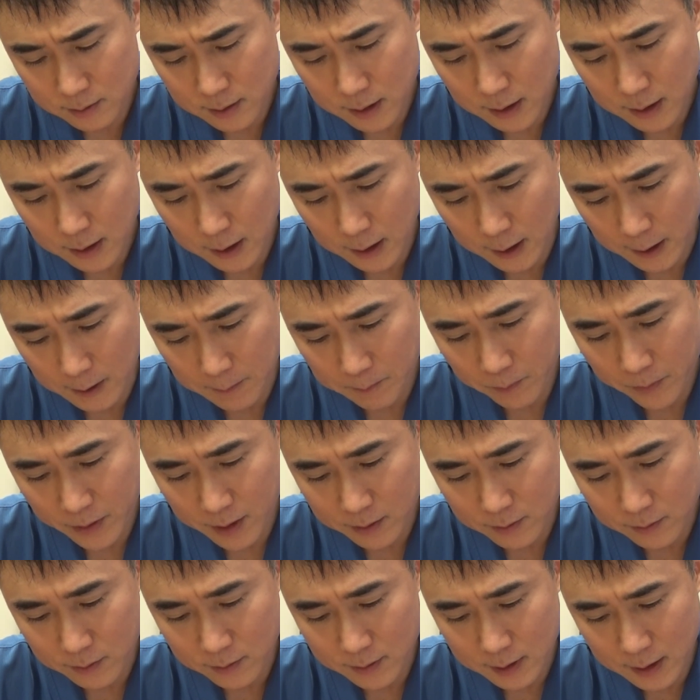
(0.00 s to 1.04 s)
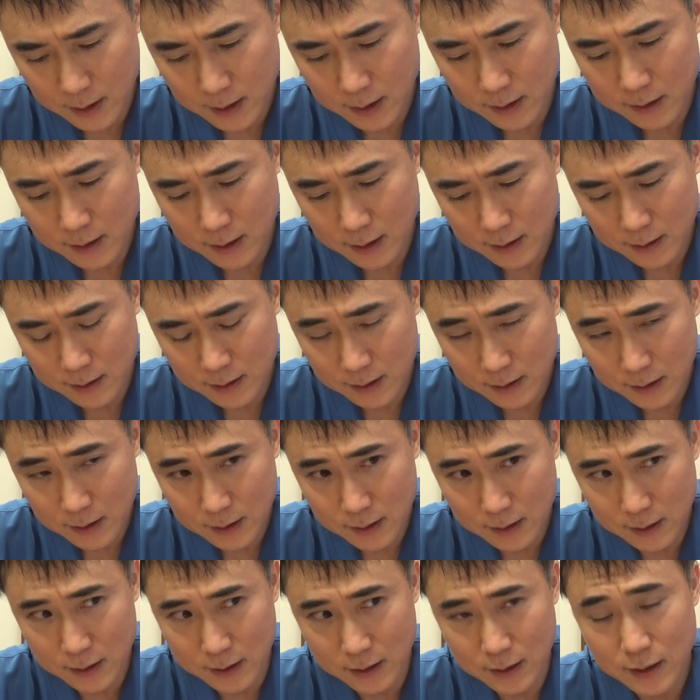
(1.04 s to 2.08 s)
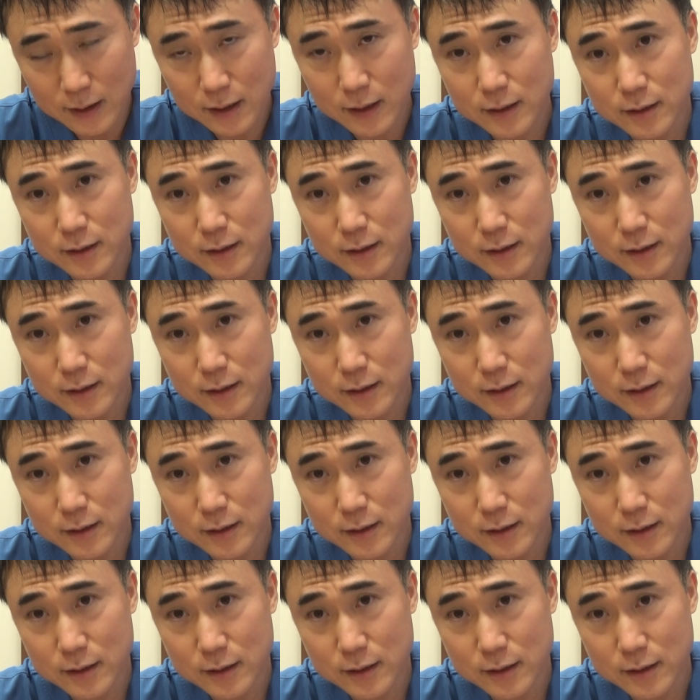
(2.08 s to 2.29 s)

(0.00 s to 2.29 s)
でそのただ単に